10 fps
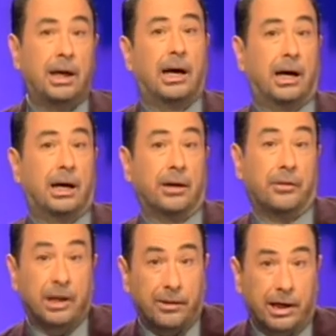al
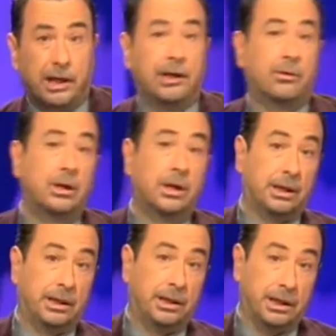cine de género,
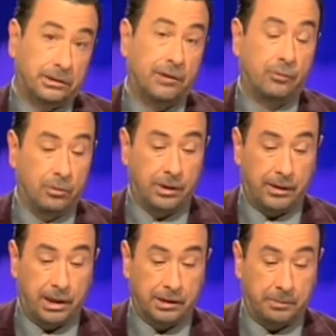y esta fue una
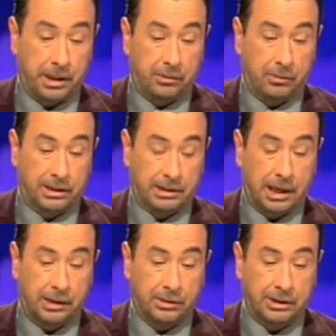de las películas que
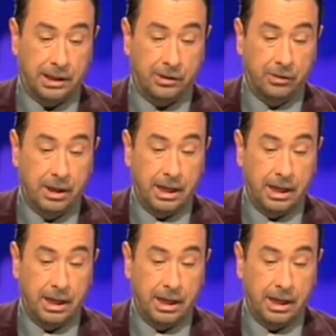ganó ese año.